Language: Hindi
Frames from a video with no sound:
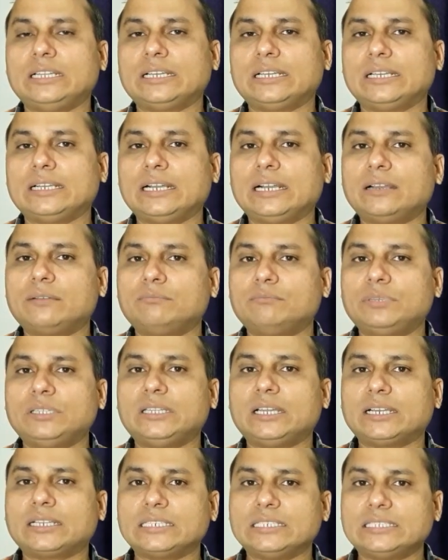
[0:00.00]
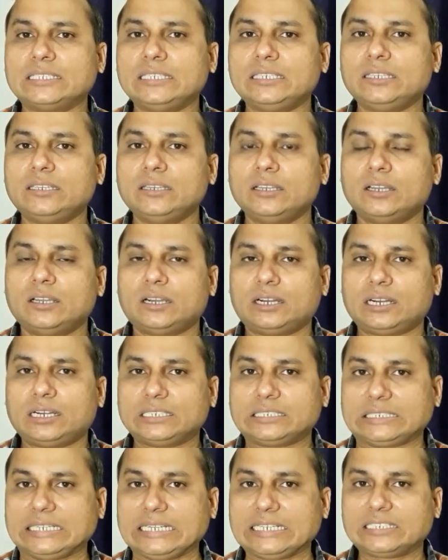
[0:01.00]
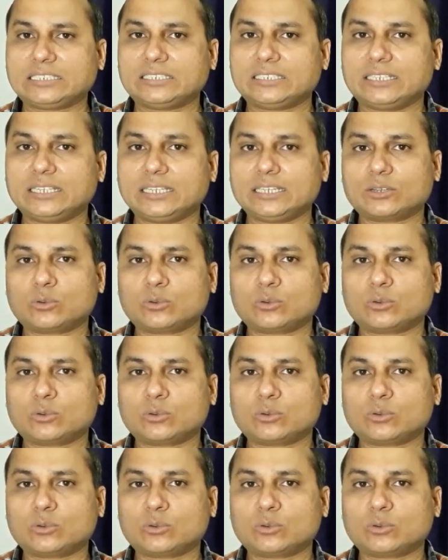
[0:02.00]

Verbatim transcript: लगेगा बिना किसी टेक्स्ट के